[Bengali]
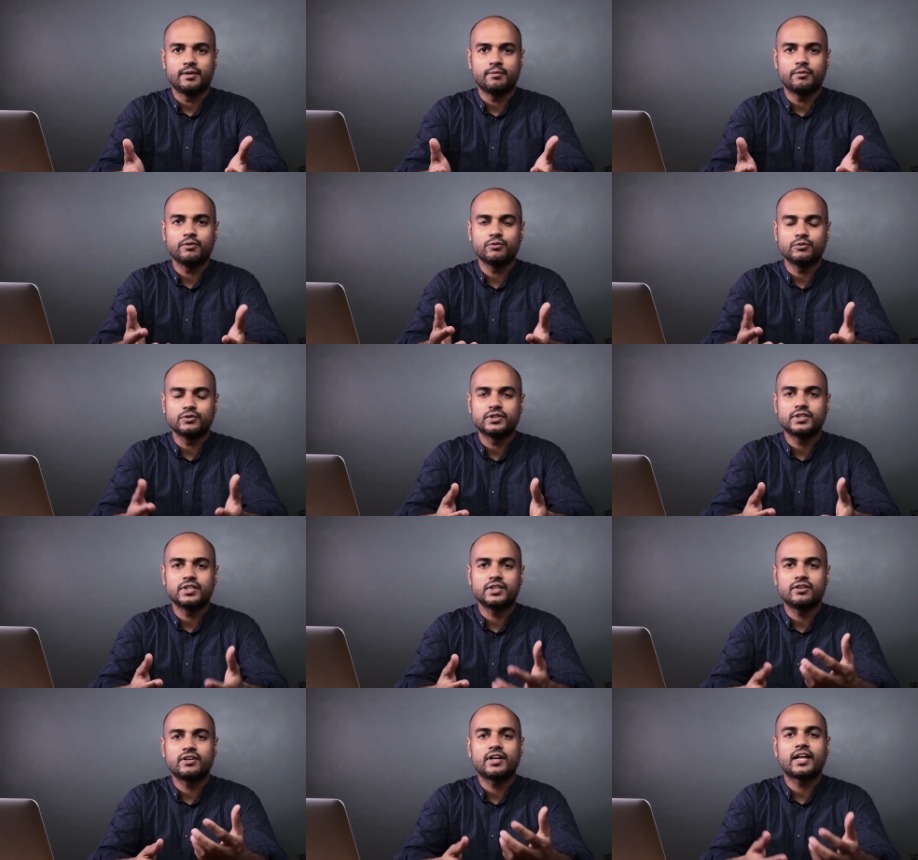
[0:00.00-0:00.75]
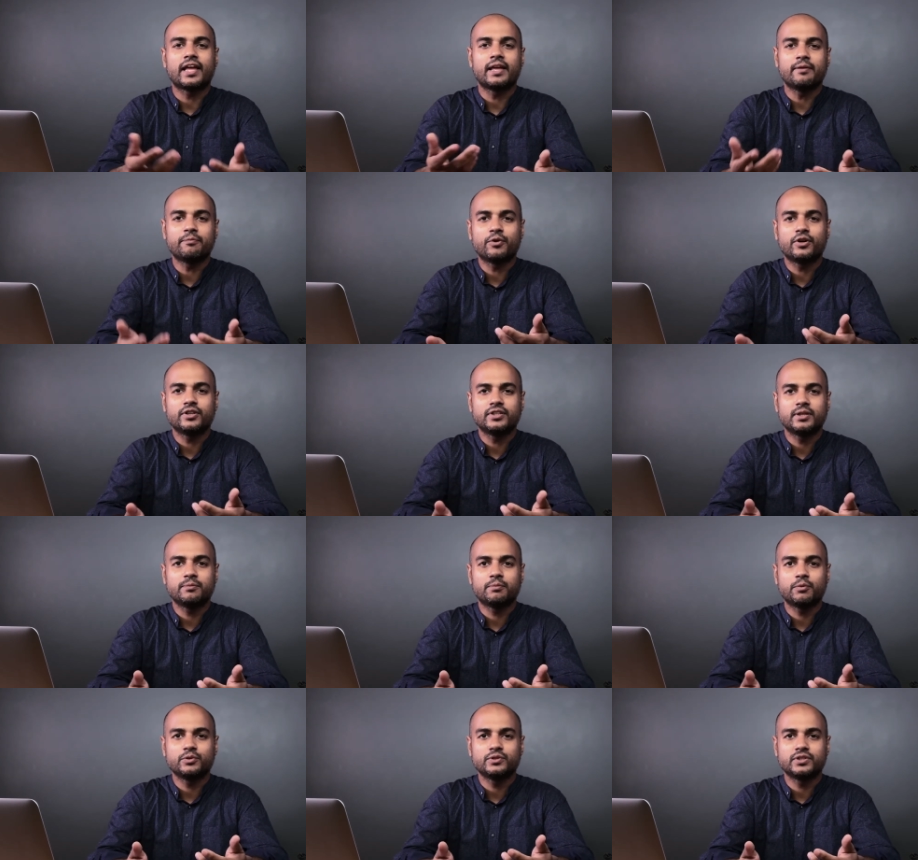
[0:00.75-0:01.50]
এবং উত্তেজনাটা এই
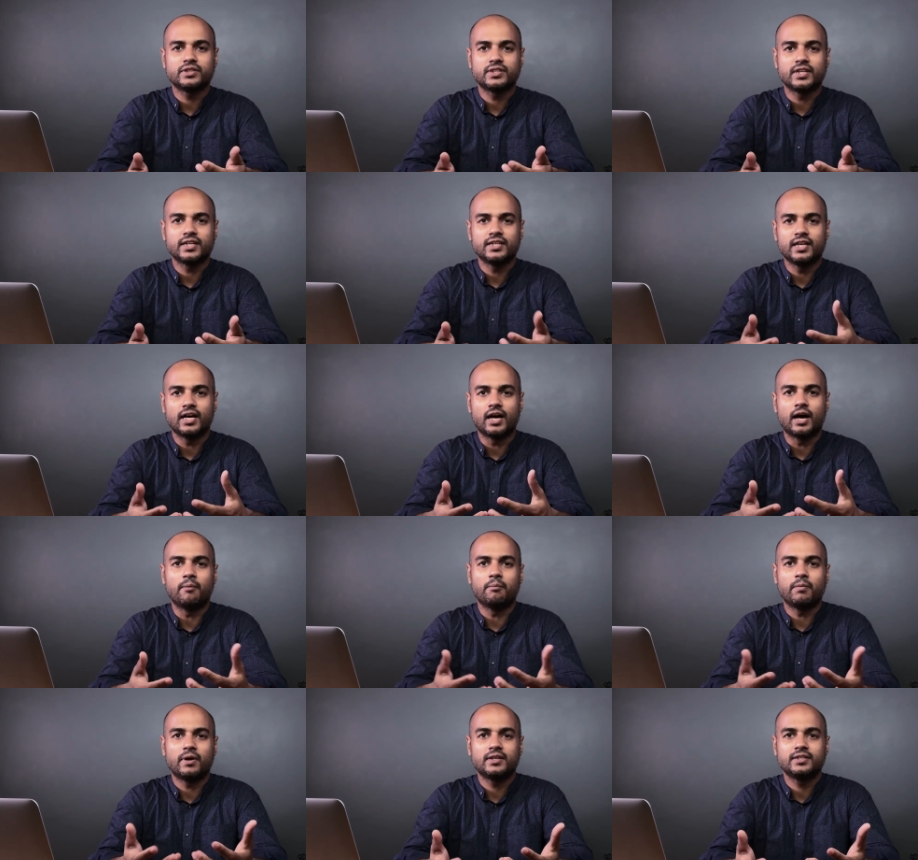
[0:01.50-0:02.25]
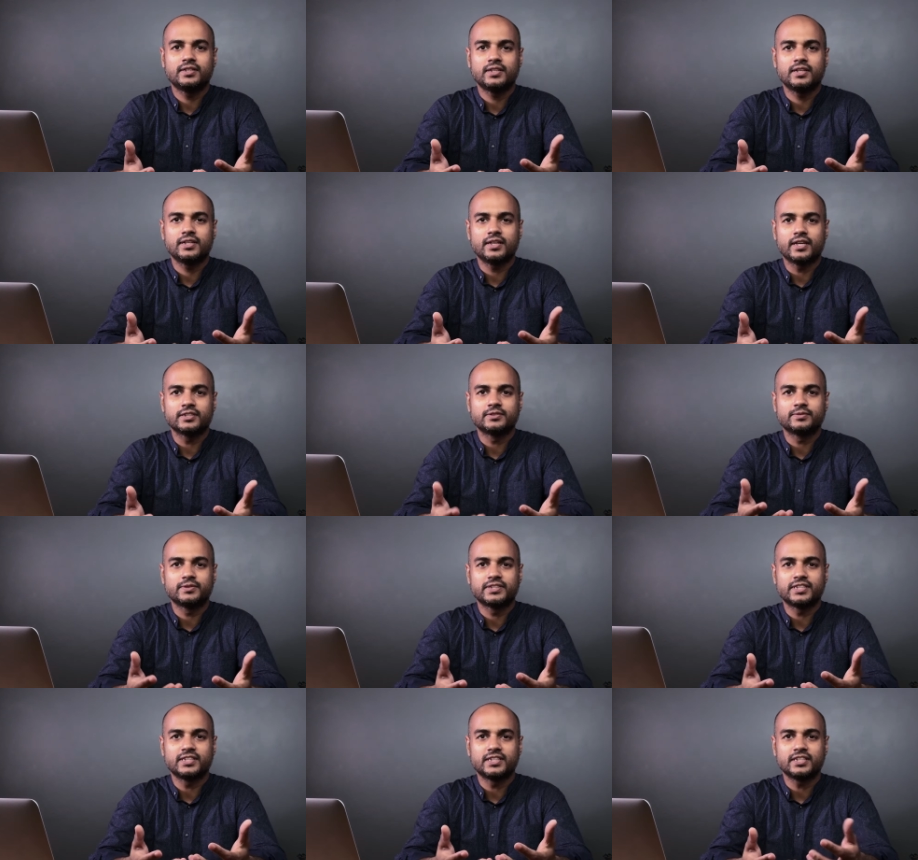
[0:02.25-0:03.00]
পর্যায়ে পৌঁছে যায় যে আমার যে
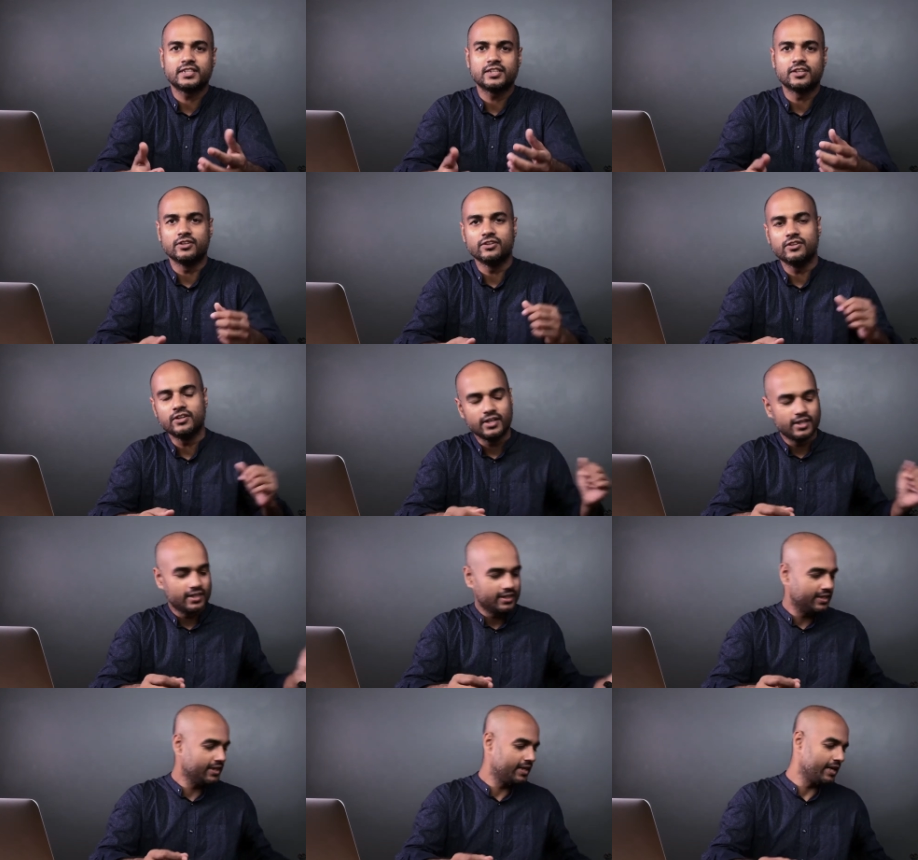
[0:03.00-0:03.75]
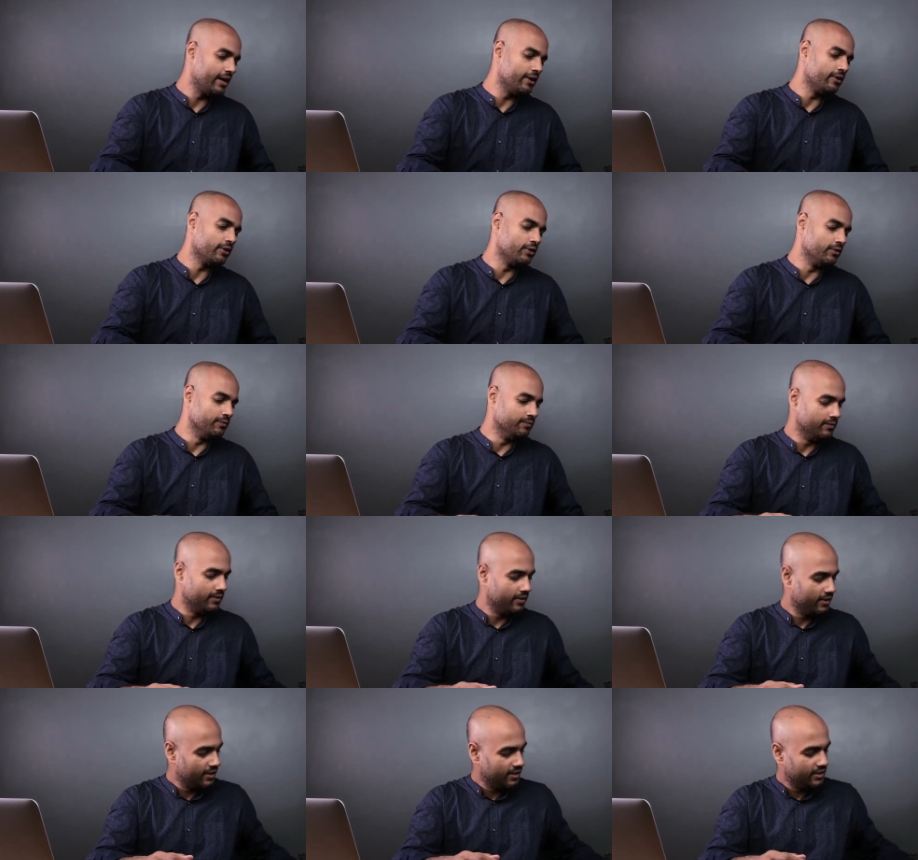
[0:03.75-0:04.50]
এক্সপ্রেশনটা ছিল ঠিক এরকম
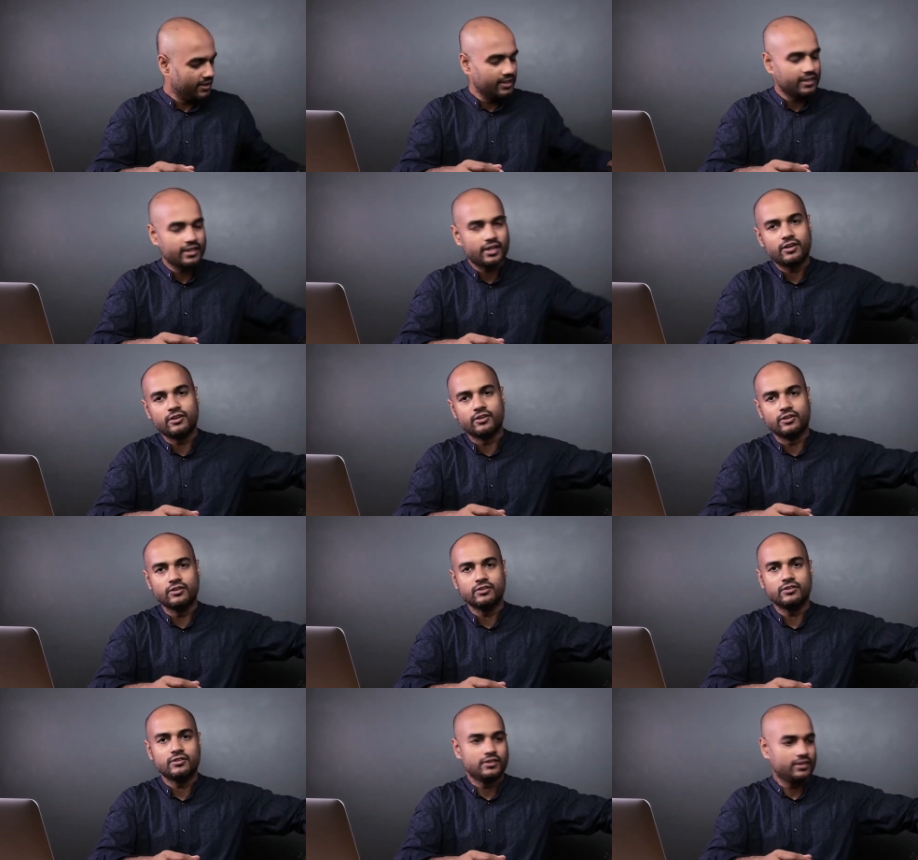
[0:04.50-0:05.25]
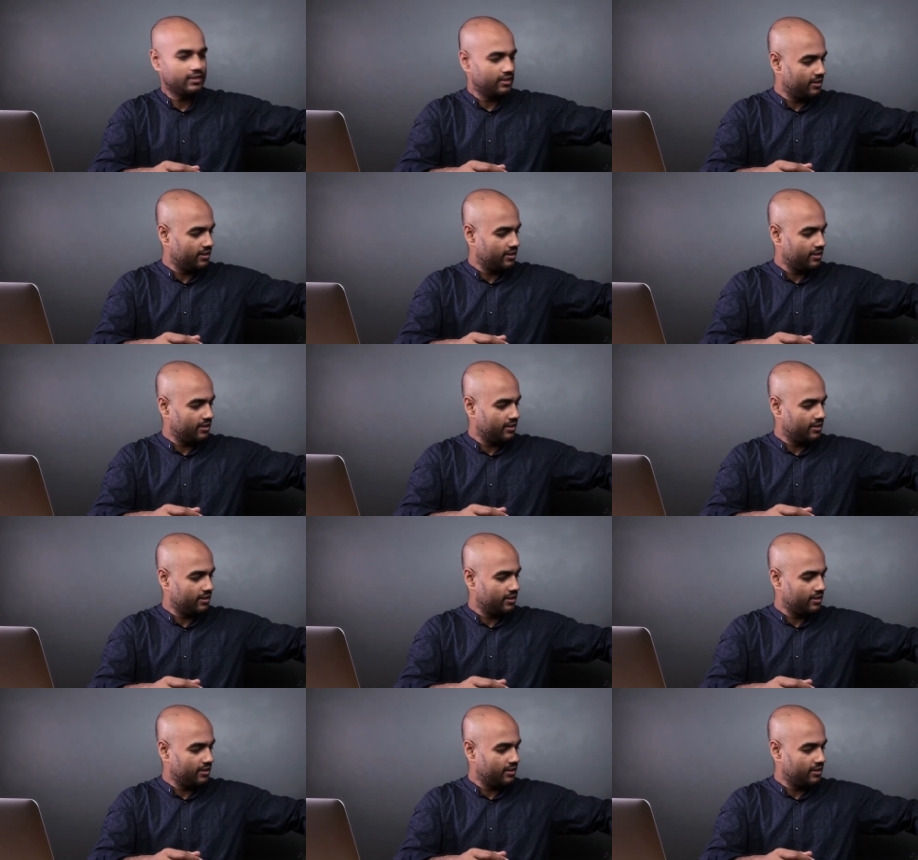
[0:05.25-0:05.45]
এটা হলো